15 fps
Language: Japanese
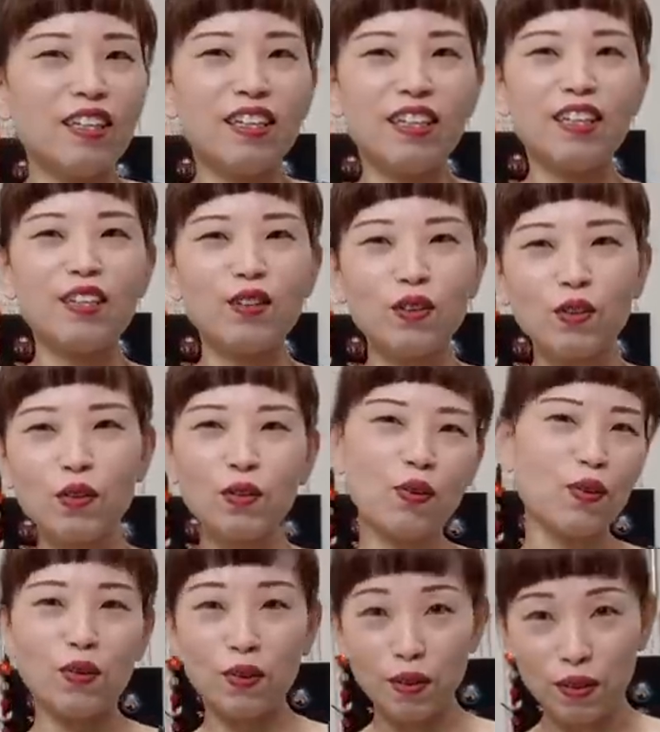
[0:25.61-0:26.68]
えっ
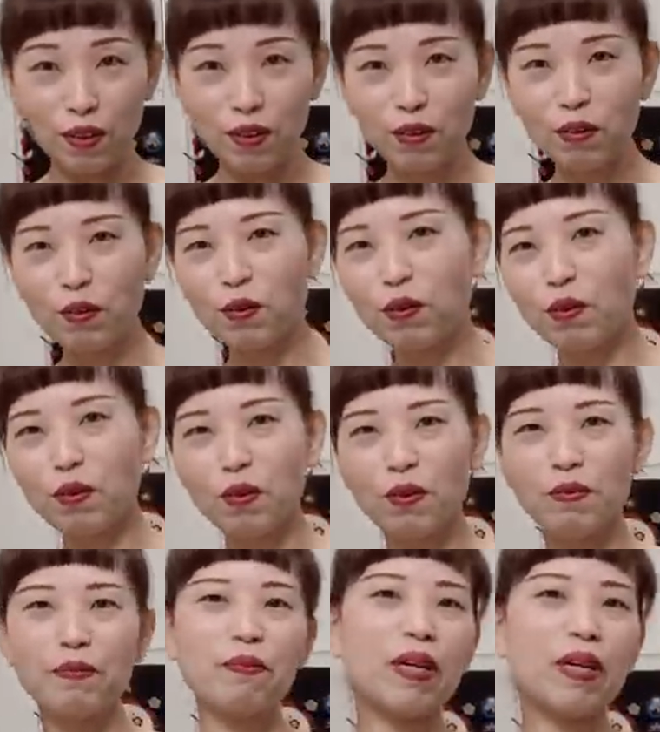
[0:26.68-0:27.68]
と、この